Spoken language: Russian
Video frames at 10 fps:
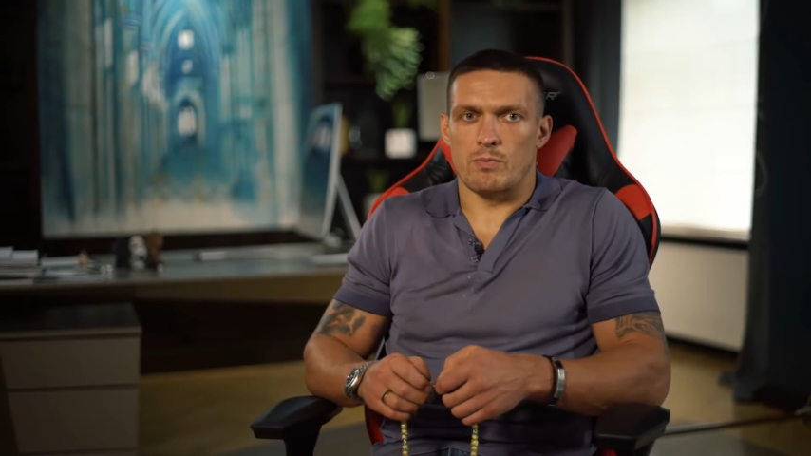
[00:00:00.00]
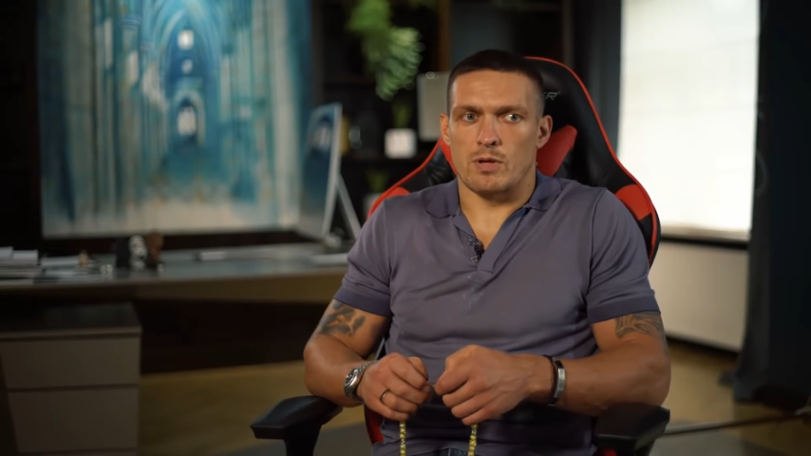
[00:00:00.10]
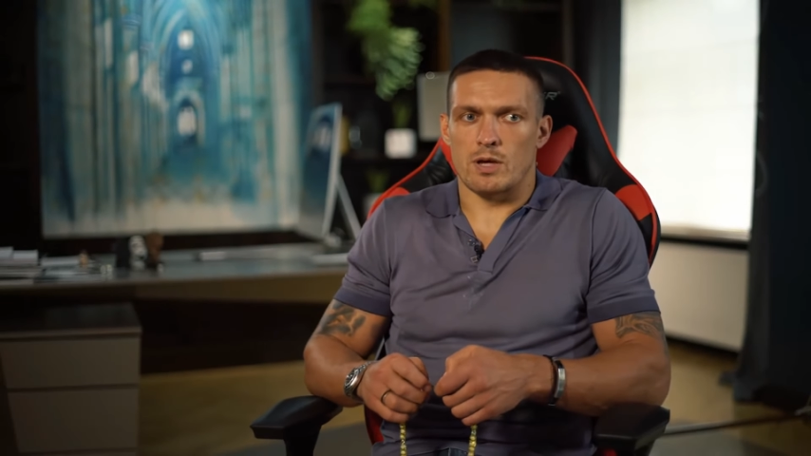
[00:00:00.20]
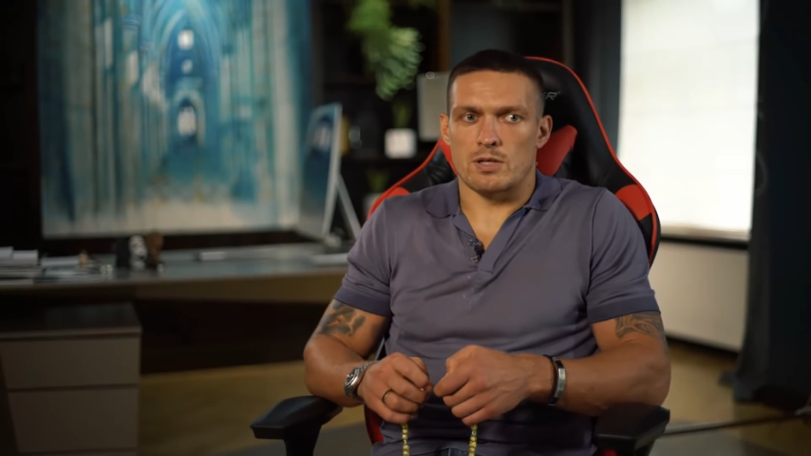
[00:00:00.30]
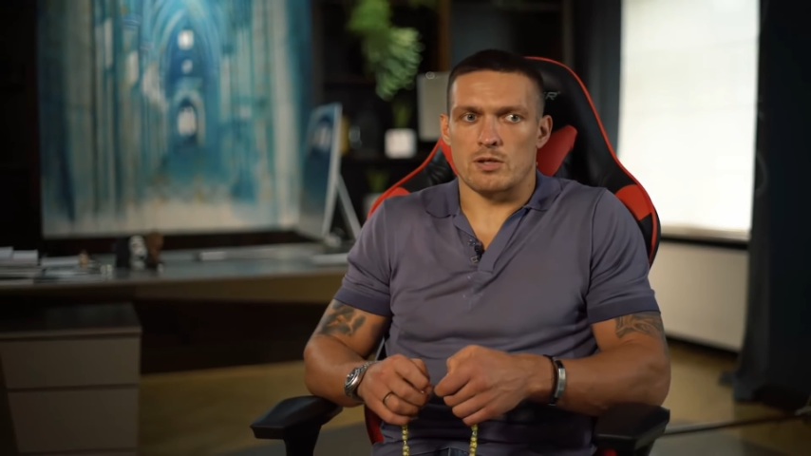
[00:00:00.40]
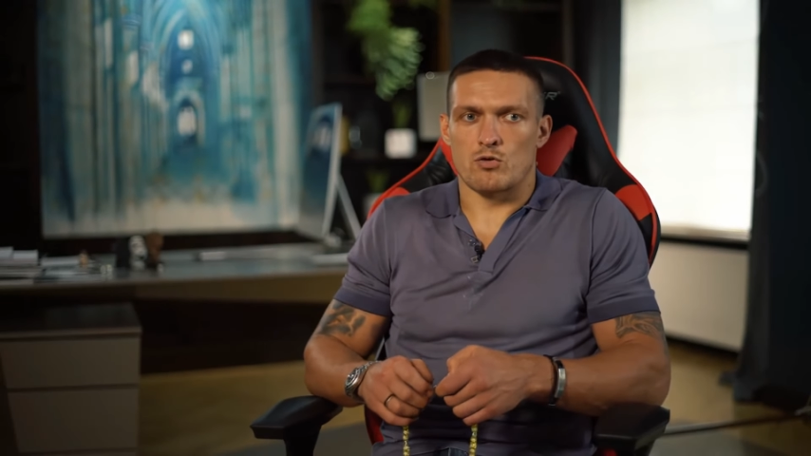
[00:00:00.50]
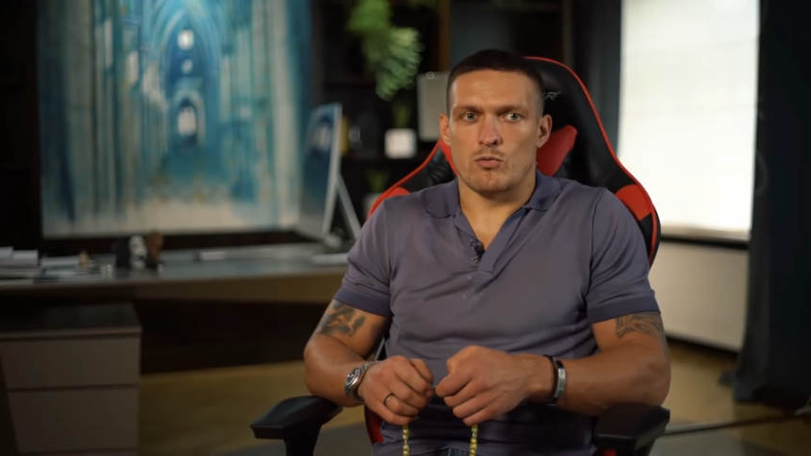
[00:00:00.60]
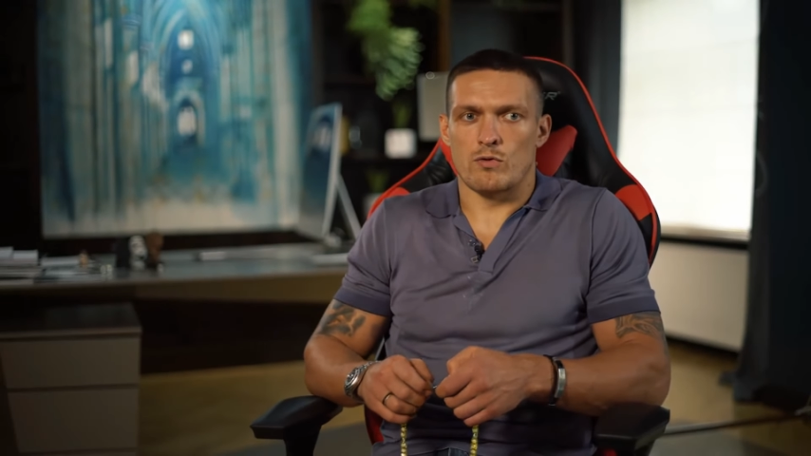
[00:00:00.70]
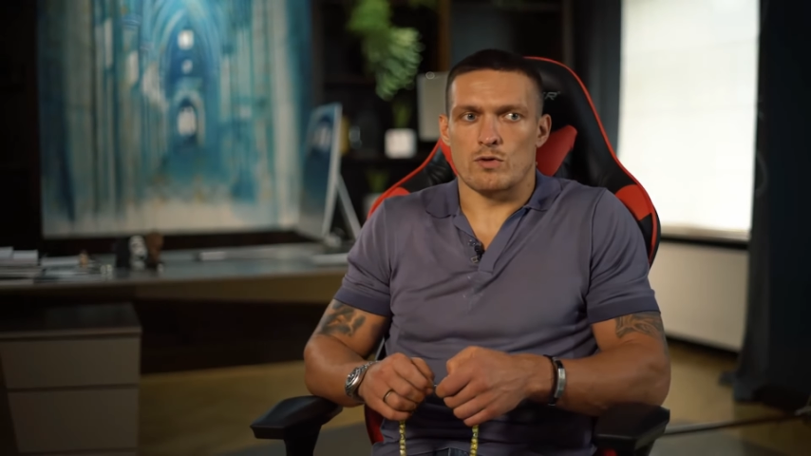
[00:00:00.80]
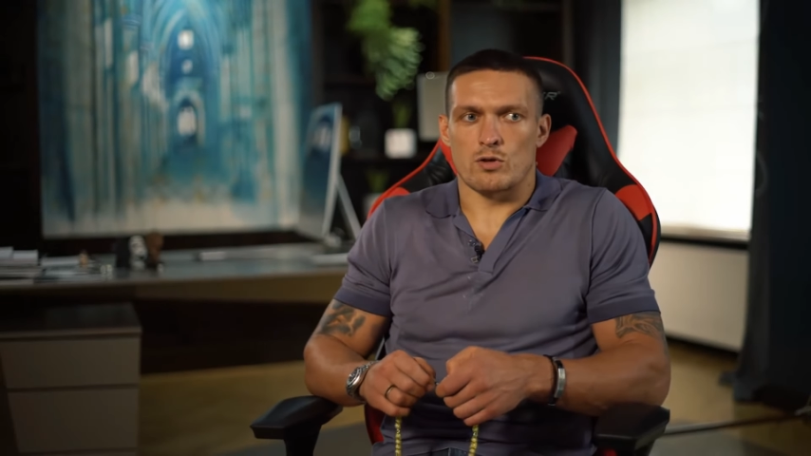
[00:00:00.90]
я
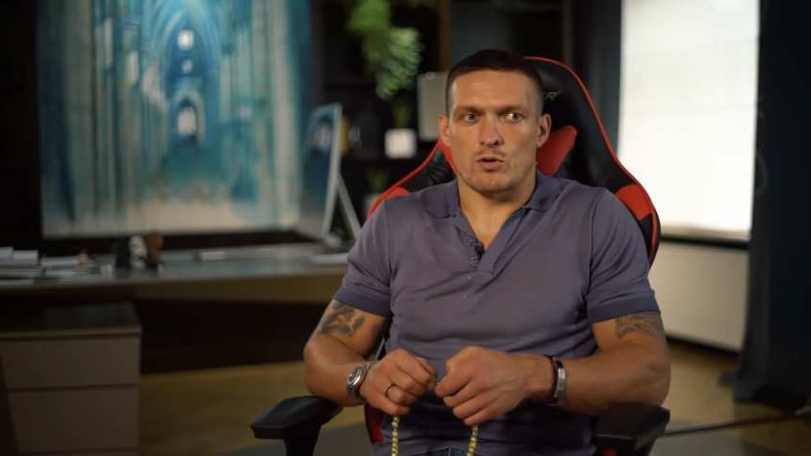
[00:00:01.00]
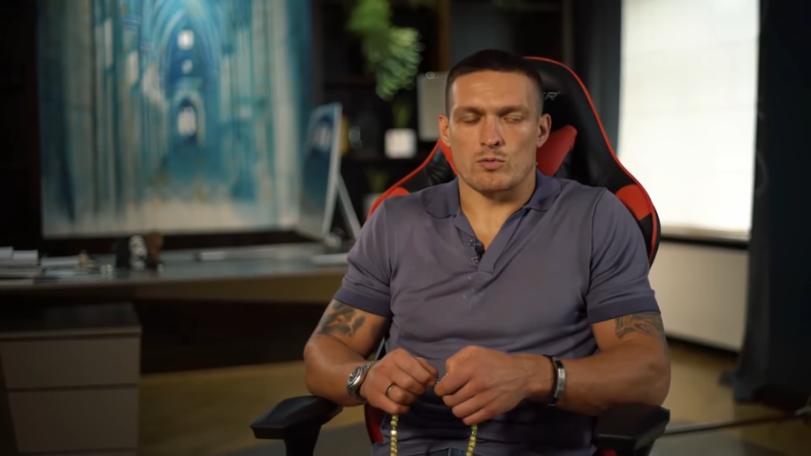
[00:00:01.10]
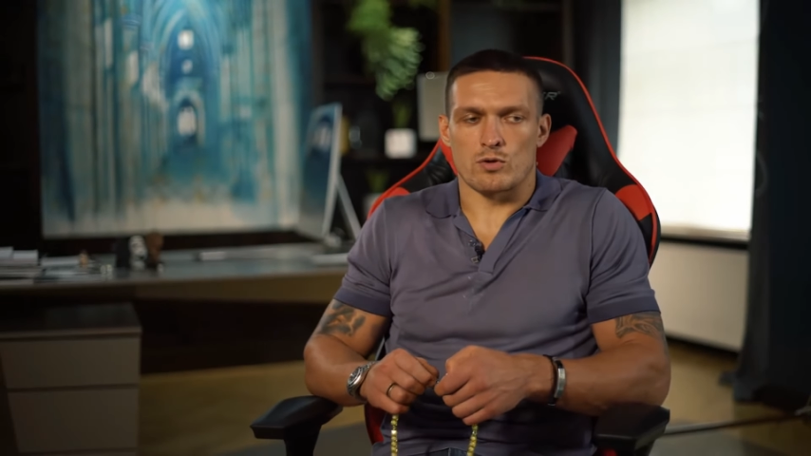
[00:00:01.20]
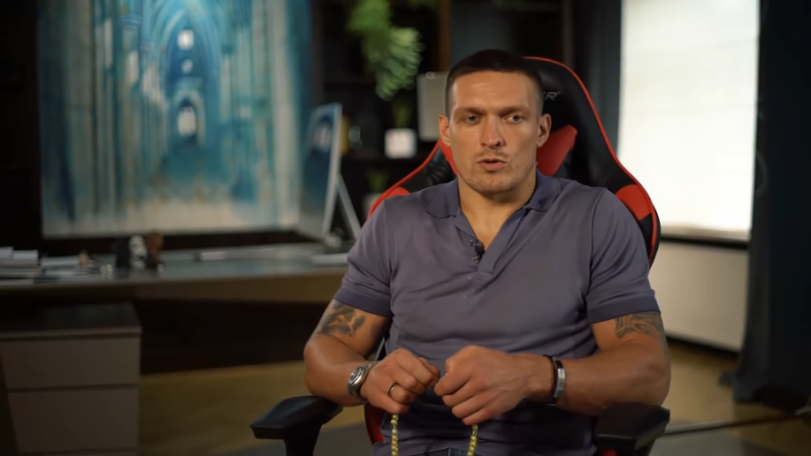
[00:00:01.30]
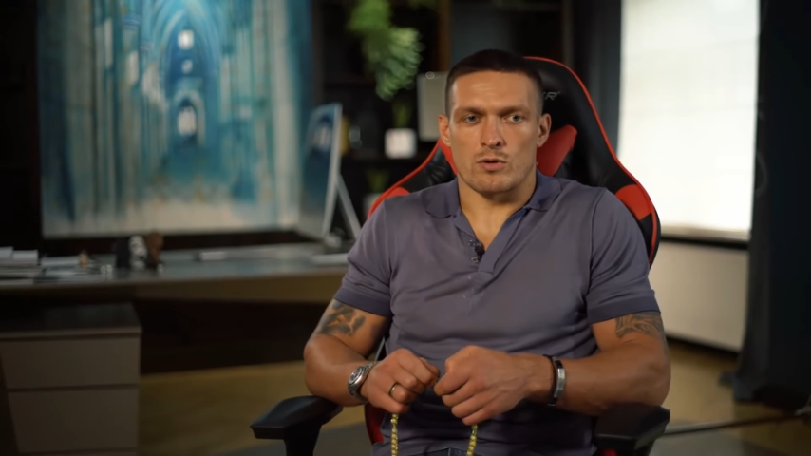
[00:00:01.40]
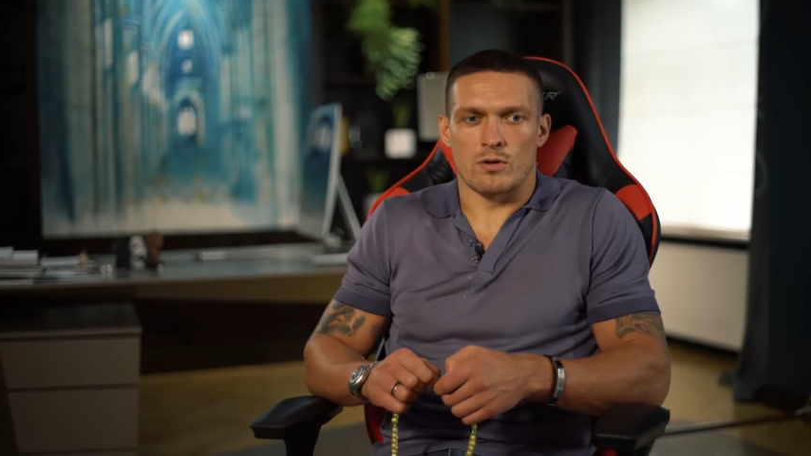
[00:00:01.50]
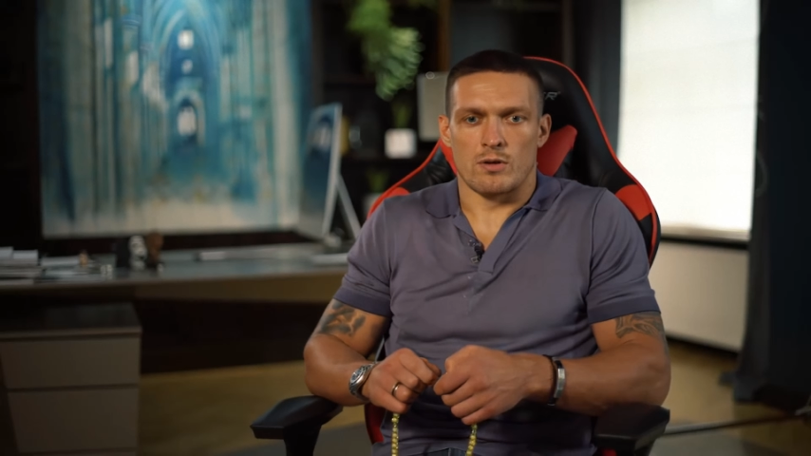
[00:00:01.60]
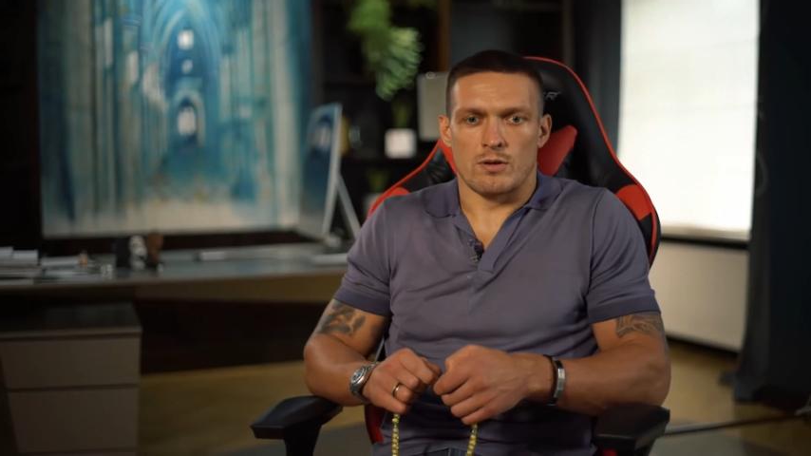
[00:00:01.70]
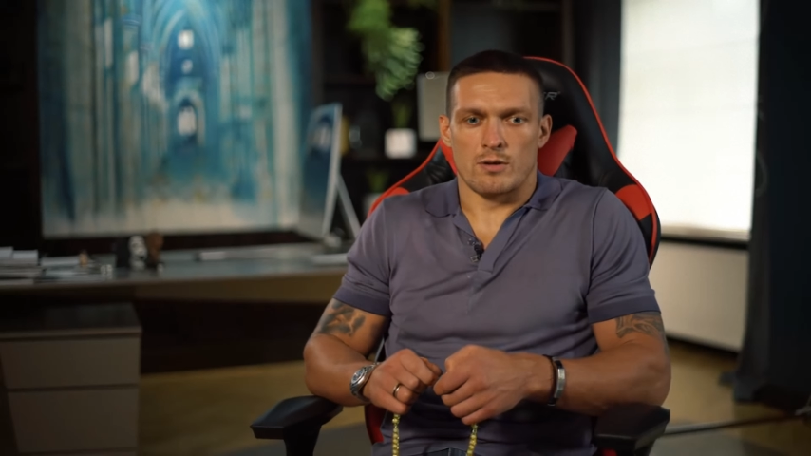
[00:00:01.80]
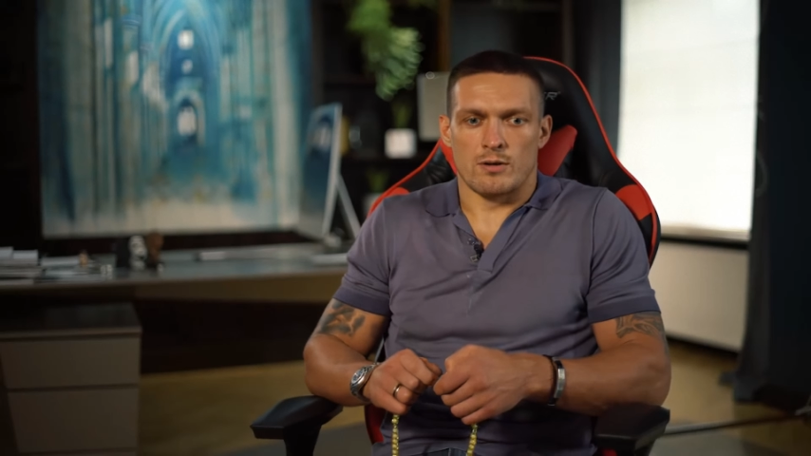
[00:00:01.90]
задумываюсь о том, что